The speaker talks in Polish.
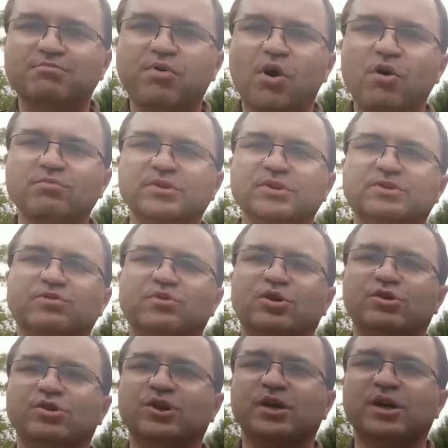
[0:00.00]
pomysł
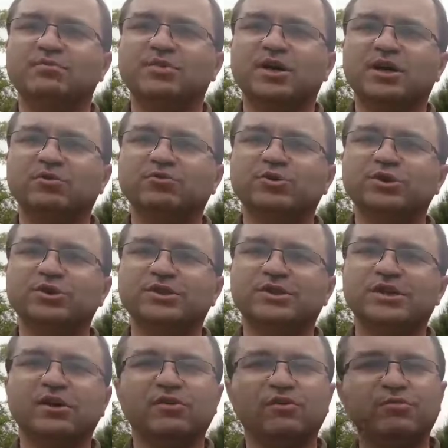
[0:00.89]
Kornela
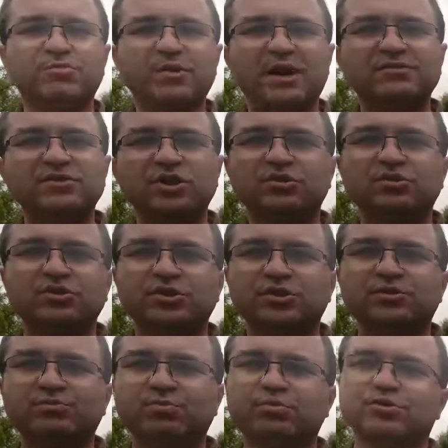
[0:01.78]
Makuszyńskiego, wprawdzie
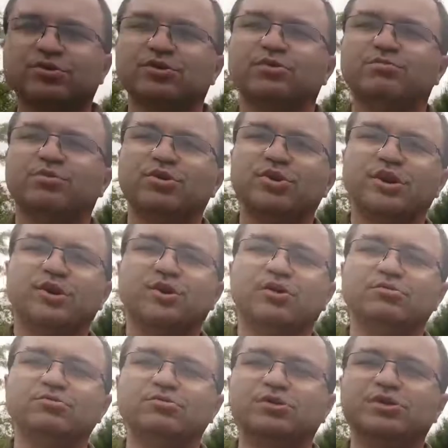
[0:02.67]
dosyć późno po
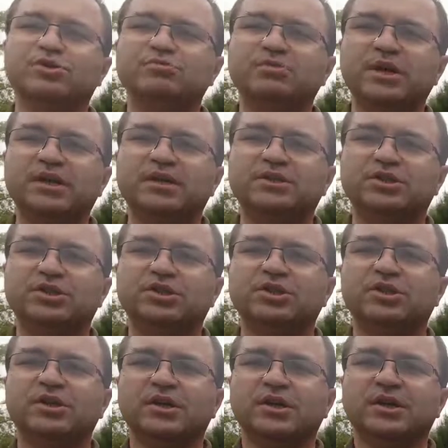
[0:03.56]
jego już
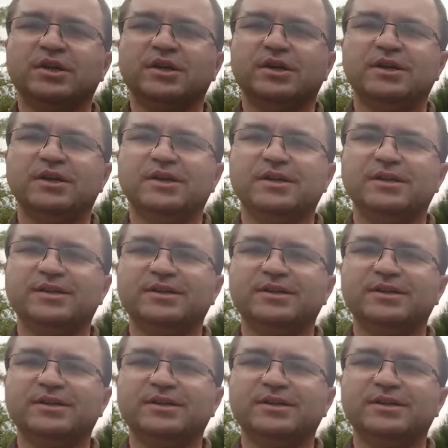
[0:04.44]
śmierci, e,